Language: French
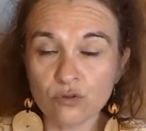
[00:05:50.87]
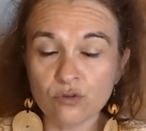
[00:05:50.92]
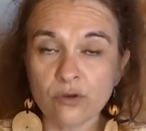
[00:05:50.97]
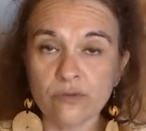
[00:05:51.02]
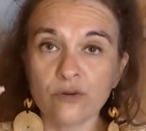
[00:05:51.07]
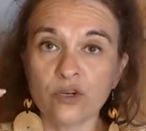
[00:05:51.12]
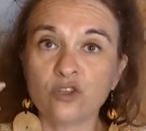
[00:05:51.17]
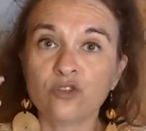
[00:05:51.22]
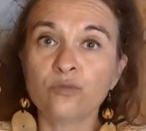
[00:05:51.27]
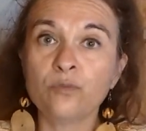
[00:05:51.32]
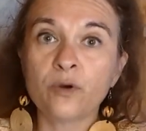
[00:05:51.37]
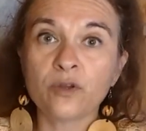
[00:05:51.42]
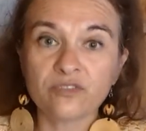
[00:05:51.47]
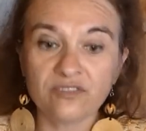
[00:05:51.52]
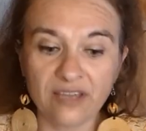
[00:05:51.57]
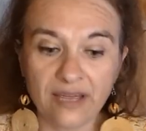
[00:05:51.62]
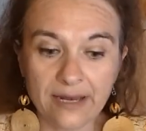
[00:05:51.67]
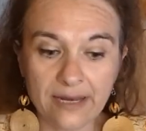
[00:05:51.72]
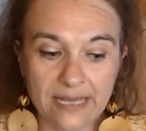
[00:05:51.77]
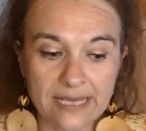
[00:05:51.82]
dans votre
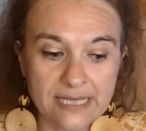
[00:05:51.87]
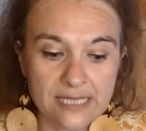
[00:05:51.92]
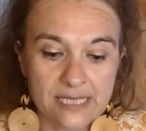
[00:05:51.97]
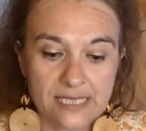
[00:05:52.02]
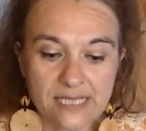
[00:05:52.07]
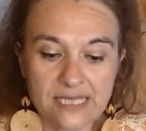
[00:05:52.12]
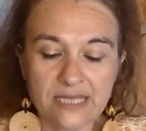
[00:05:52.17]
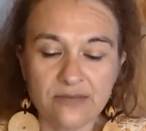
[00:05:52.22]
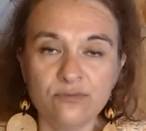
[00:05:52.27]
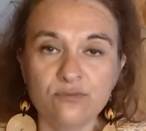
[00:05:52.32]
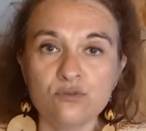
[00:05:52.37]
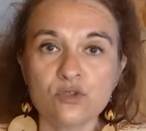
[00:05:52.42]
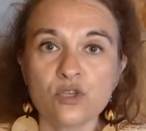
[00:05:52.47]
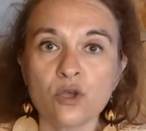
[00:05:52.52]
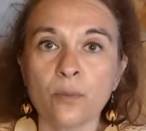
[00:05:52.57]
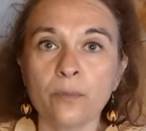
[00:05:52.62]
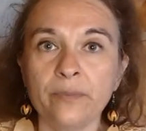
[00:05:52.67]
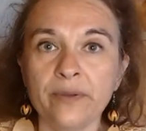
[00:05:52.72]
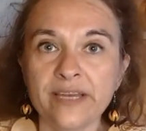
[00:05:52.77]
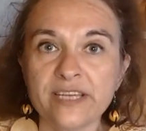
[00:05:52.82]
mental et c'est ce qui vous
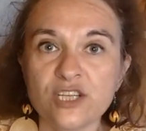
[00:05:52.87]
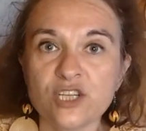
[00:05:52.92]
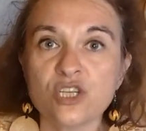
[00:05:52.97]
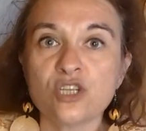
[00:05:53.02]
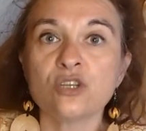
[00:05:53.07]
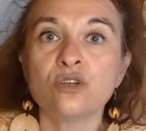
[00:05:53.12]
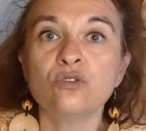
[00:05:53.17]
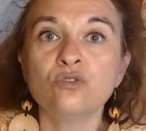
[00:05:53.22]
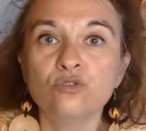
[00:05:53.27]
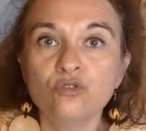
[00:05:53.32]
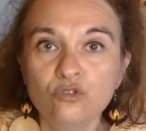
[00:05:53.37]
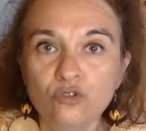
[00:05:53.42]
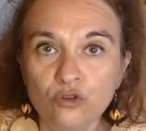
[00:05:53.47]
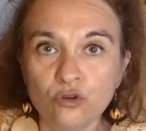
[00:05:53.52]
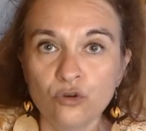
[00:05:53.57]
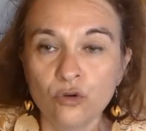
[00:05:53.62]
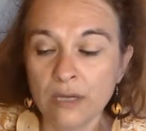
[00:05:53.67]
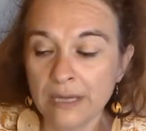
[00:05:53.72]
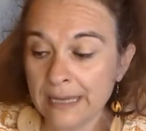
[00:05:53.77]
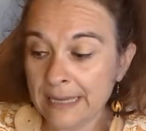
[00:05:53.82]
empêche
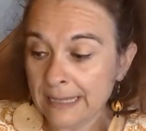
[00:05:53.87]
de.